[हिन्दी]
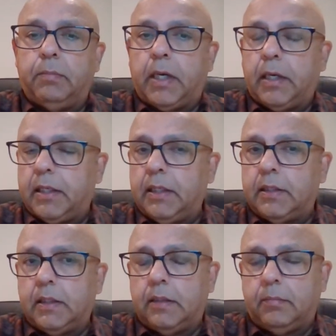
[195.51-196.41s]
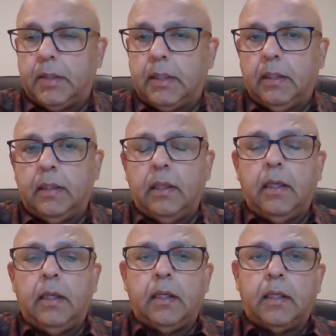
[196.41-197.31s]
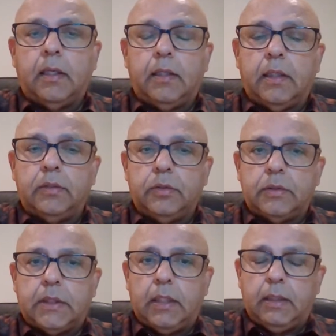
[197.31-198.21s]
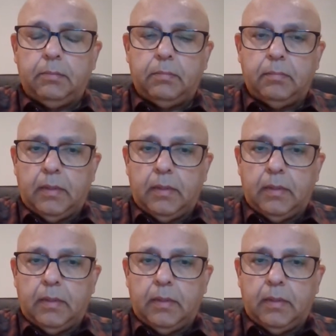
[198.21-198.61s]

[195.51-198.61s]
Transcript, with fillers: डिमांड की थी हमने कि ये जो सलीम